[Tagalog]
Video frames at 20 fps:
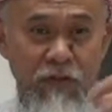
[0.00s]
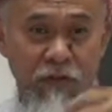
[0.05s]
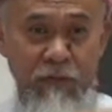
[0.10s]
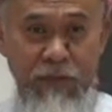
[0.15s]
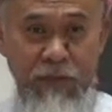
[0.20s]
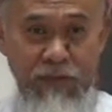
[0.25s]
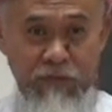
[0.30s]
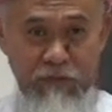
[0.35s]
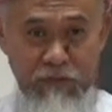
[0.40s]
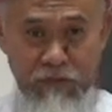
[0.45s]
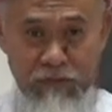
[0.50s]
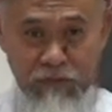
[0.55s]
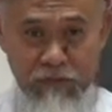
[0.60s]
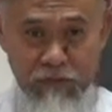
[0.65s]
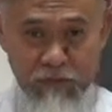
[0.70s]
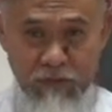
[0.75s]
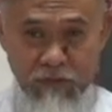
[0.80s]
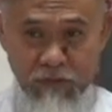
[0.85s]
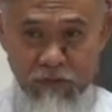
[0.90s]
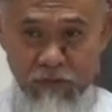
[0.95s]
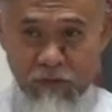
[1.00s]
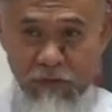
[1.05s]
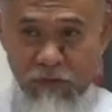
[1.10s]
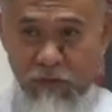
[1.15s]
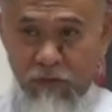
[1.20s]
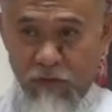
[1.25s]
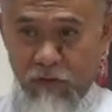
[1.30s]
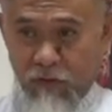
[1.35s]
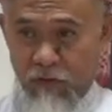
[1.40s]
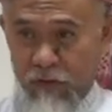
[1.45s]
yung may demonyo,
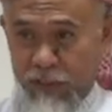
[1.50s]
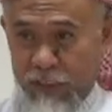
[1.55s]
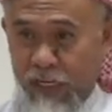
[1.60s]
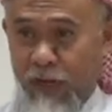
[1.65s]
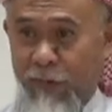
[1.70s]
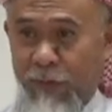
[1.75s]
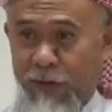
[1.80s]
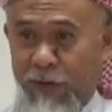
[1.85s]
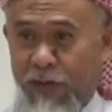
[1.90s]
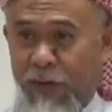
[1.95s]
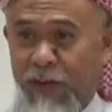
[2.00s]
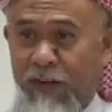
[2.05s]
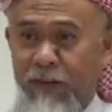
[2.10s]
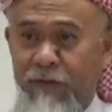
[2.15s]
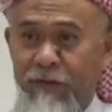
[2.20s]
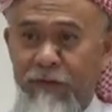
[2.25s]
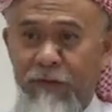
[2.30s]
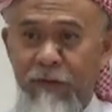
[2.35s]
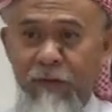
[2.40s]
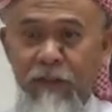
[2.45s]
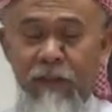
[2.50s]
yung sinapian.